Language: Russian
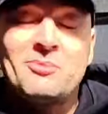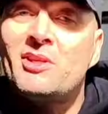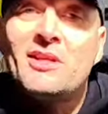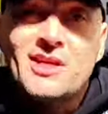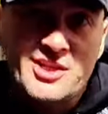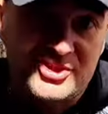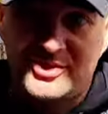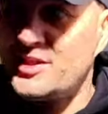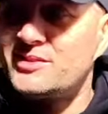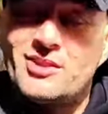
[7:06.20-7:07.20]
да мне не
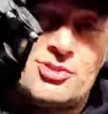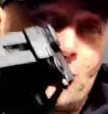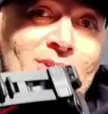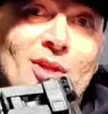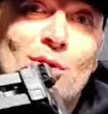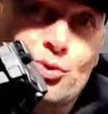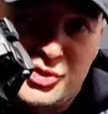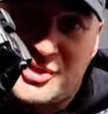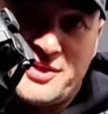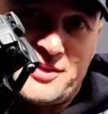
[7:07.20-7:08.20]
кажется, я знаю, что она
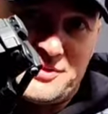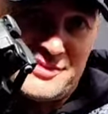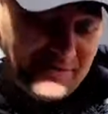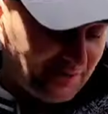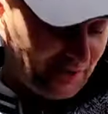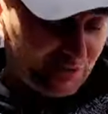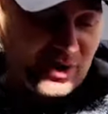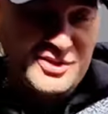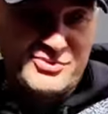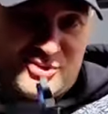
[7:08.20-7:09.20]
лучше гораздо, чем вот это